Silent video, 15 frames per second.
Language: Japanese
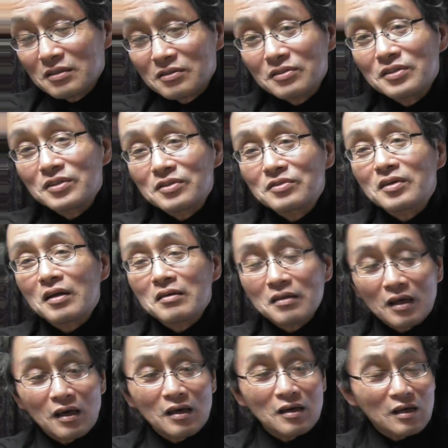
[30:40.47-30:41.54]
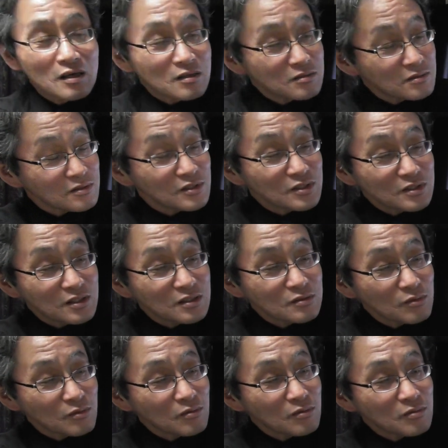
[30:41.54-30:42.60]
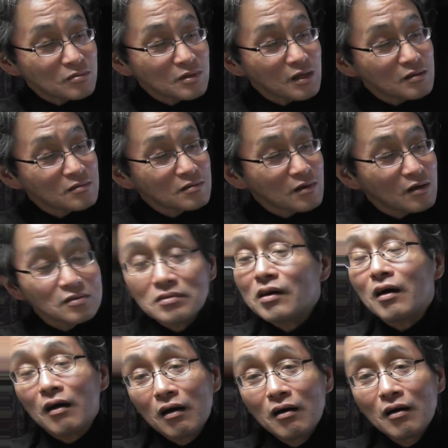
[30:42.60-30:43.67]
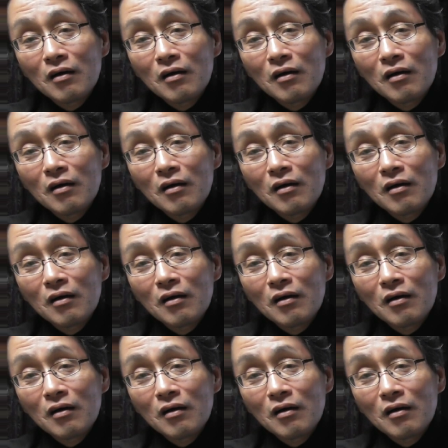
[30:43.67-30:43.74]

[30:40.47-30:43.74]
えー、追及されて、えー、ついにその撤回した